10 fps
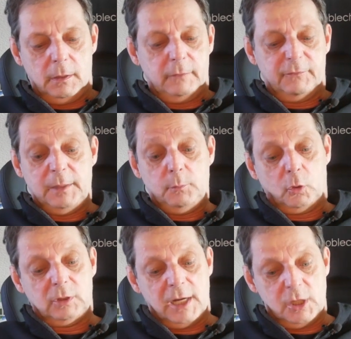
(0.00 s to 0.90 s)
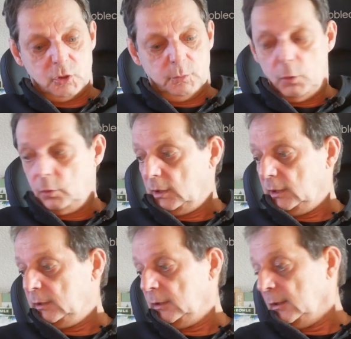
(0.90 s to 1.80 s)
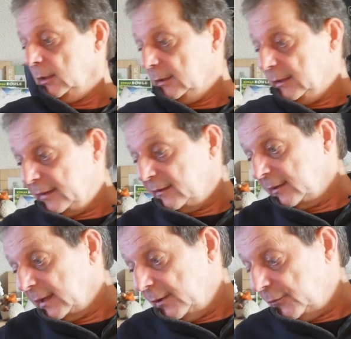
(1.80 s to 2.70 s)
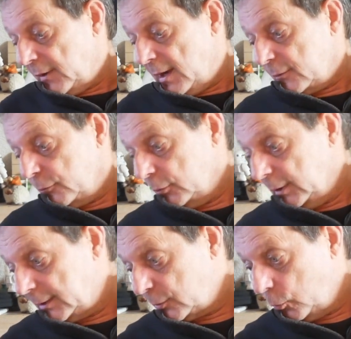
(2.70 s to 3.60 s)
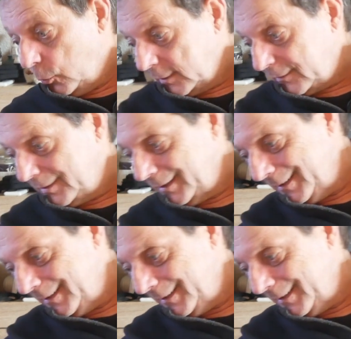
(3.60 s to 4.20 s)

Wandmontage möglich, Netzteil fragwürdig kurz.